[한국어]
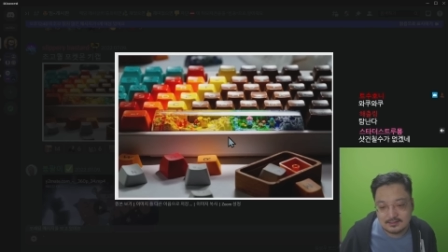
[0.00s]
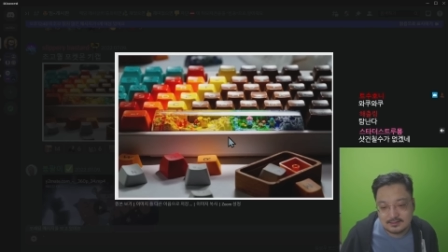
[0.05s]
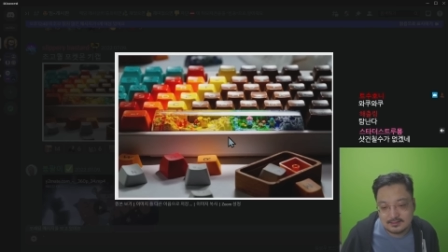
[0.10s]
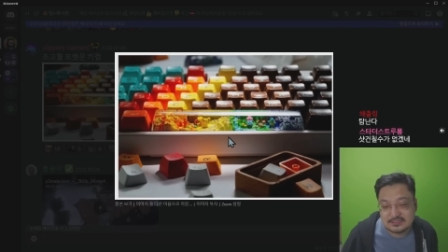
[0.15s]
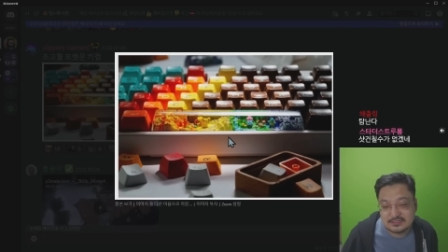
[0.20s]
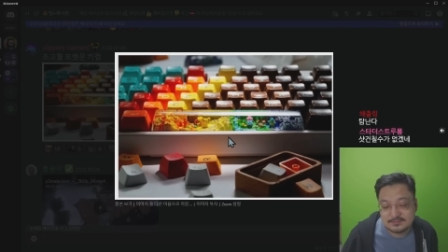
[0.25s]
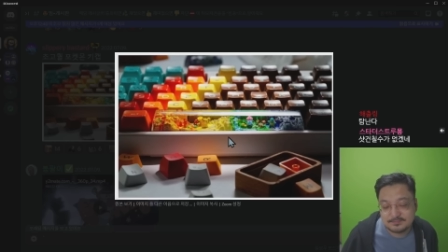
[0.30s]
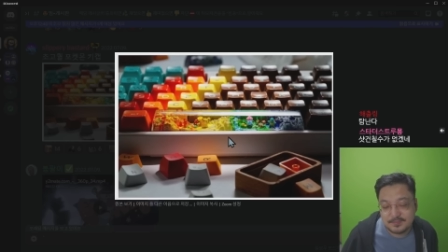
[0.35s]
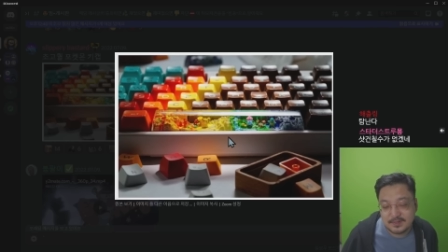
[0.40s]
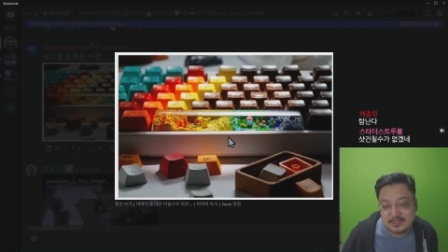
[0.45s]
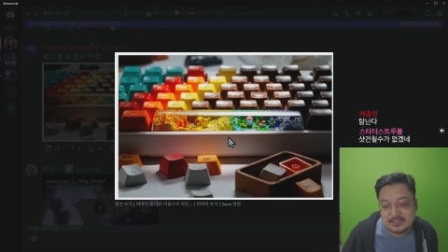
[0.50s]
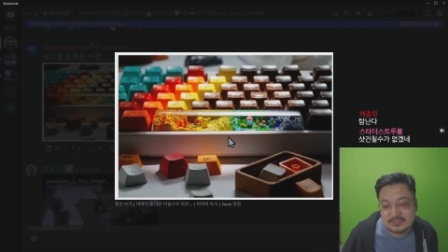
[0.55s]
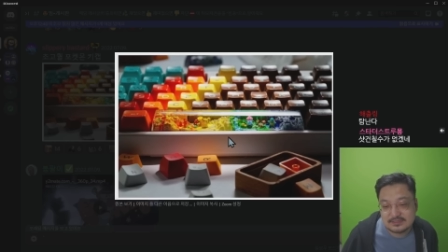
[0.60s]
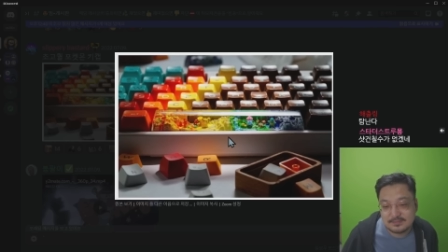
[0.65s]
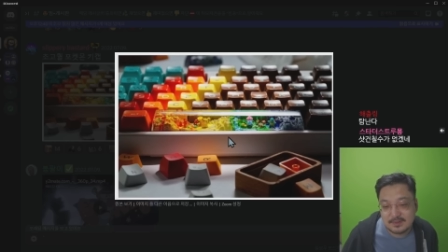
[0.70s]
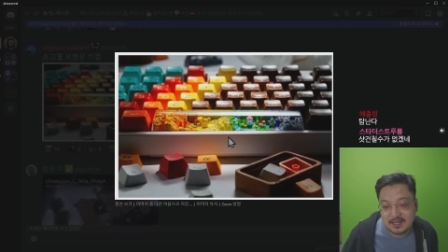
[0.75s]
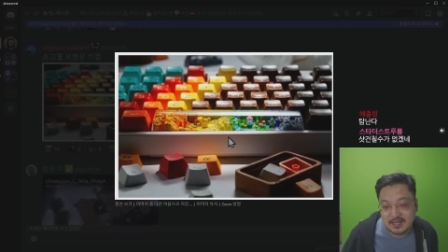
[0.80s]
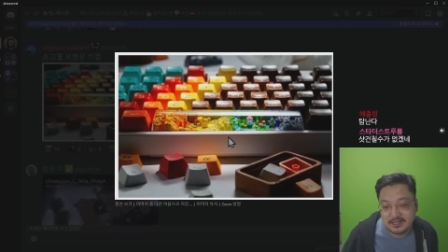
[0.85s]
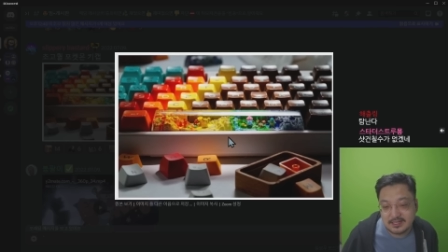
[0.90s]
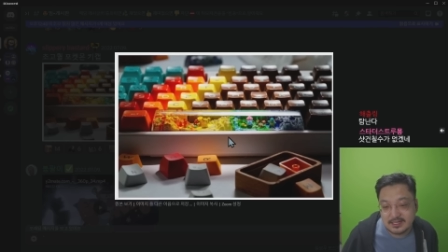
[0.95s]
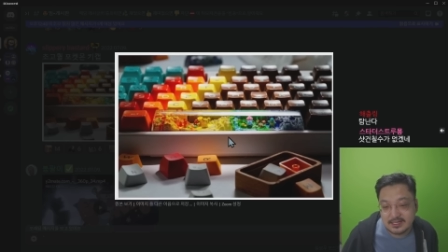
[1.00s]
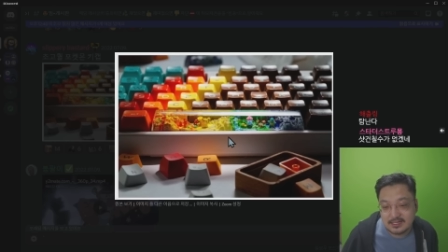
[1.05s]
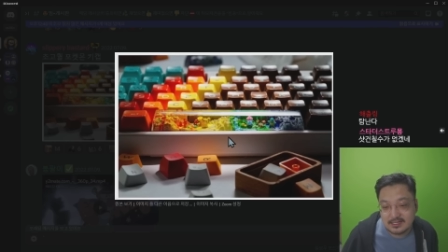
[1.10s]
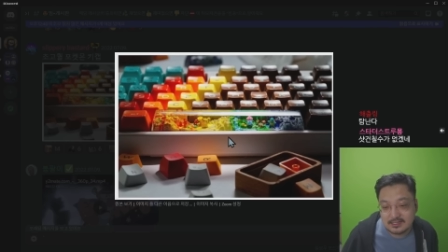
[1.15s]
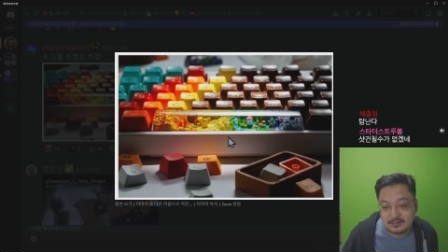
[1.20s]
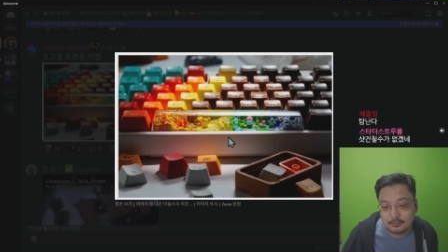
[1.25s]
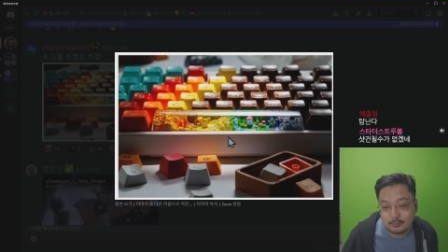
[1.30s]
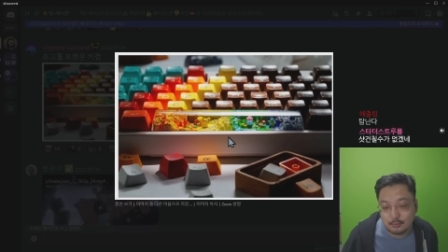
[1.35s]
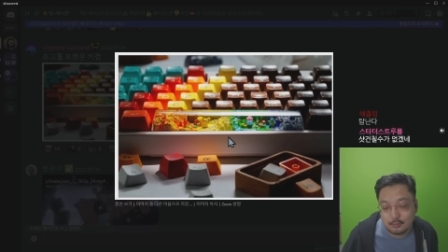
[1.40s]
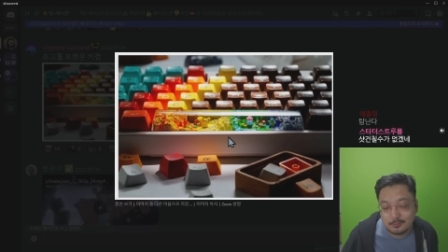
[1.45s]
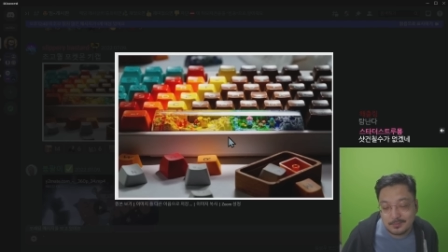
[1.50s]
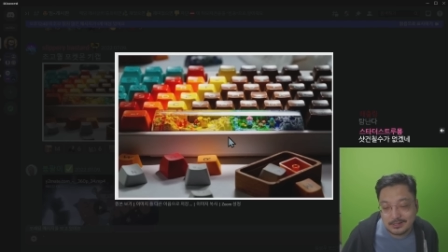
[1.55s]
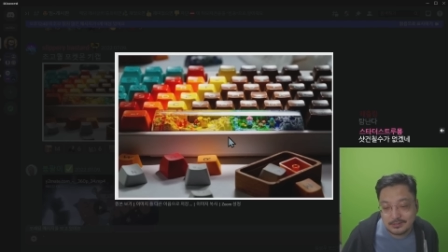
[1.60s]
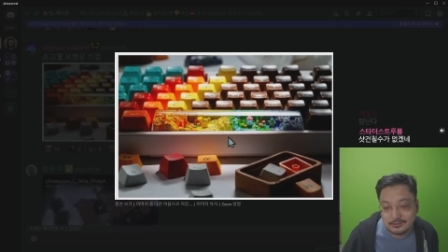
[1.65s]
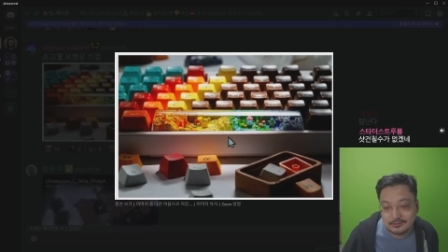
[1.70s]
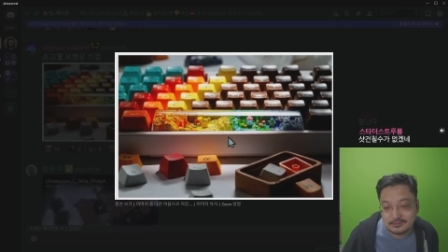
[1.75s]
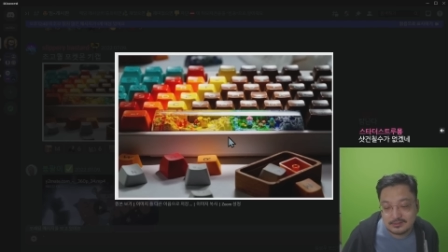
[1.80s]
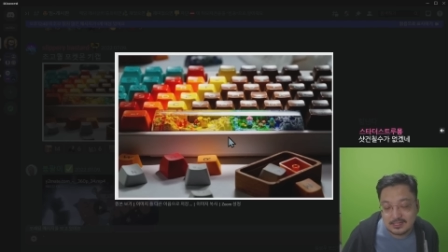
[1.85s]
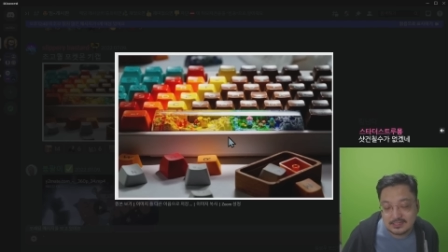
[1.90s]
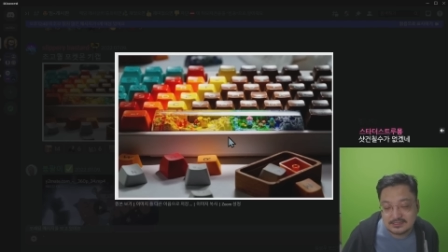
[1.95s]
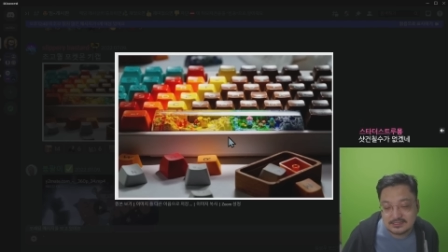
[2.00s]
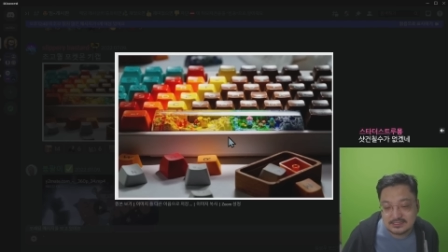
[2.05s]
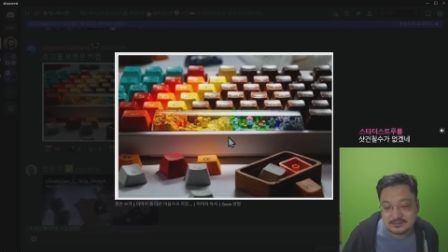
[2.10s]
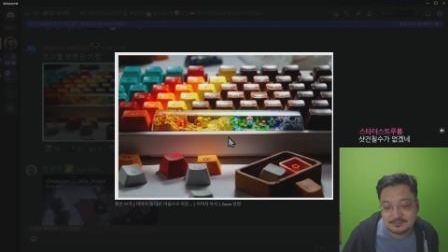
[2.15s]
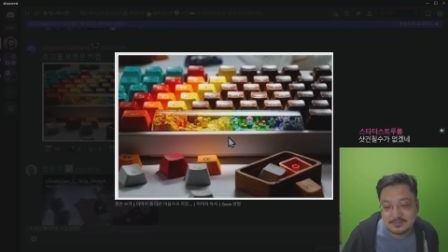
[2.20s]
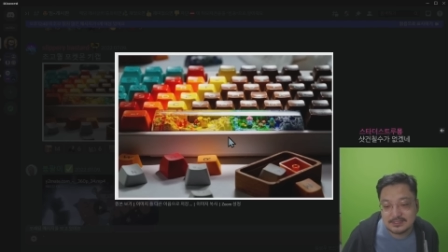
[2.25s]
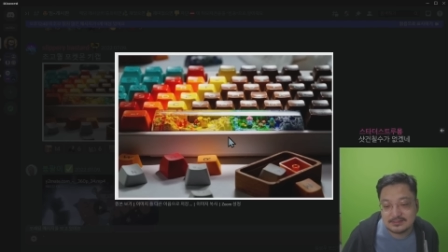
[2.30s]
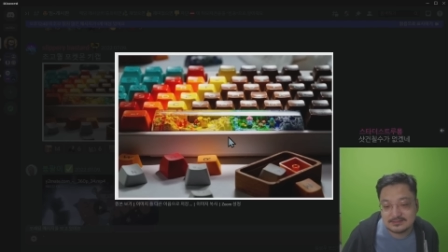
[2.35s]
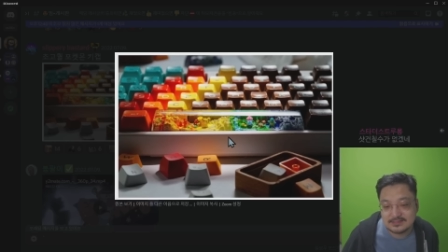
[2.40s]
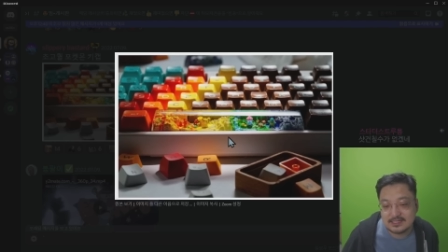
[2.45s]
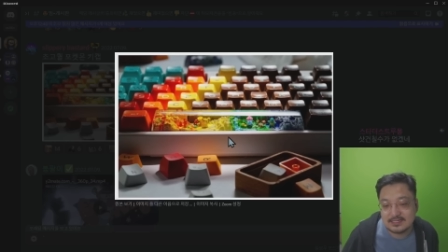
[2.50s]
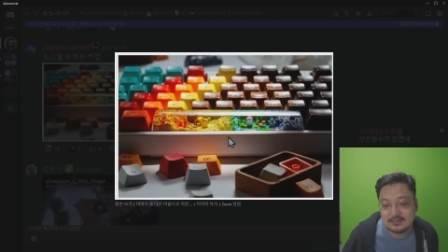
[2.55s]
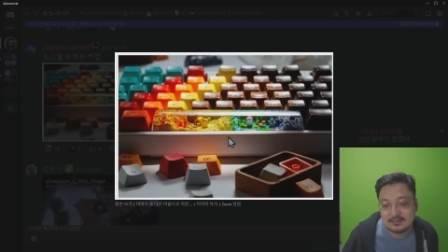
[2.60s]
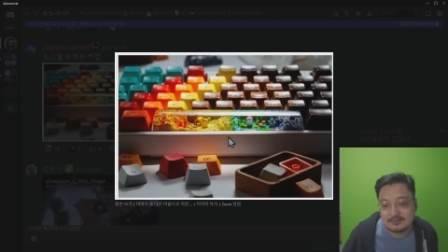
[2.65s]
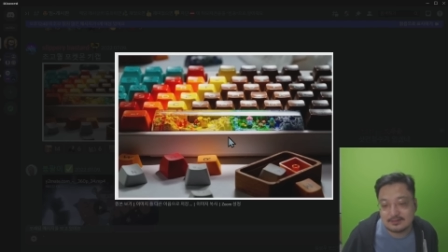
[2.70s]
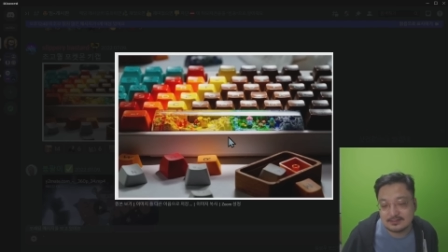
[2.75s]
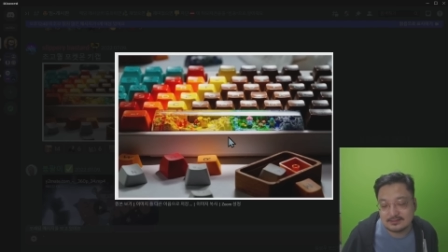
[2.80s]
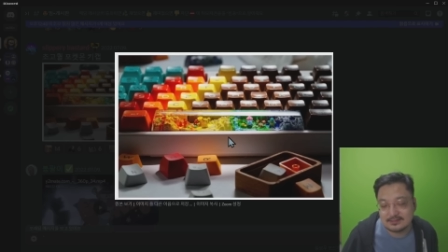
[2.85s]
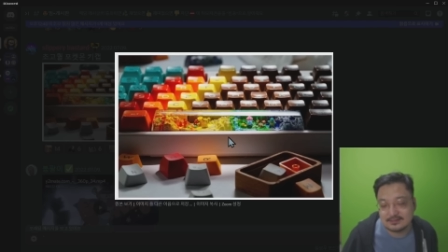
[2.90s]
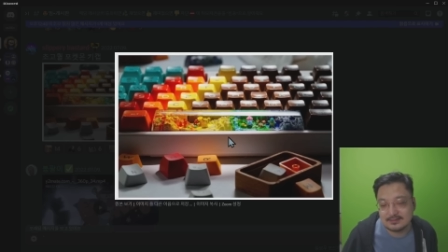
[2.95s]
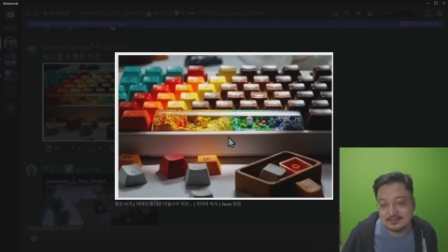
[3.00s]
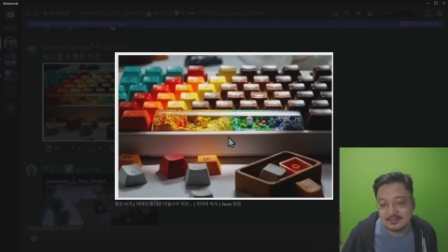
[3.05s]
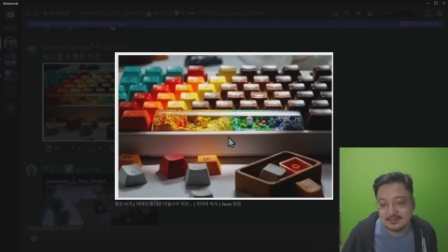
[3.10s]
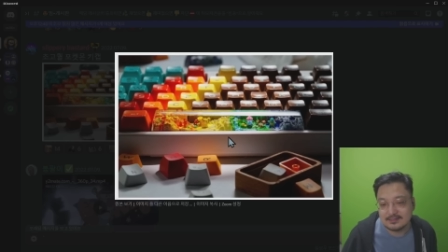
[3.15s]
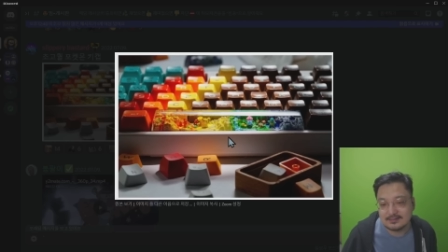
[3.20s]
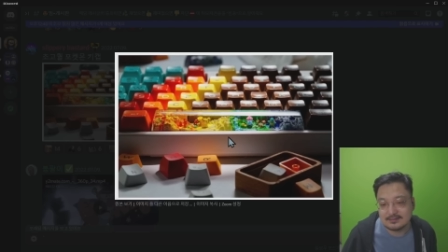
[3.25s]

스페이스바 하나에 한 오만 원 내지 십만 원 사이일 것 같은데?